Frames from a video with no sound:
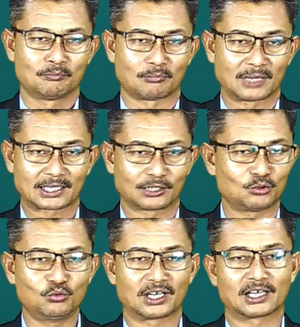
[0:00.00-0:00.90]
maka
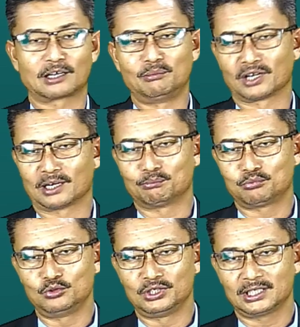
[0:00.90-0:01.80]
Tuhan akan
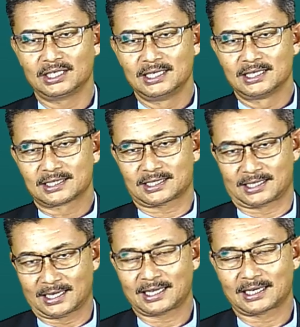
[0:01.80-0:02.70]
mengampuni
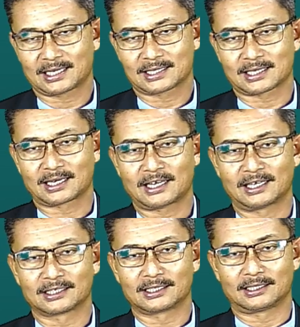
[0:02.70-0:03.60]
segala
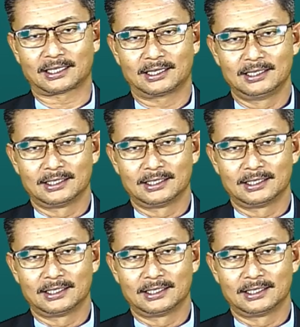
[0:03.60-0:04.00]
kesalahan kita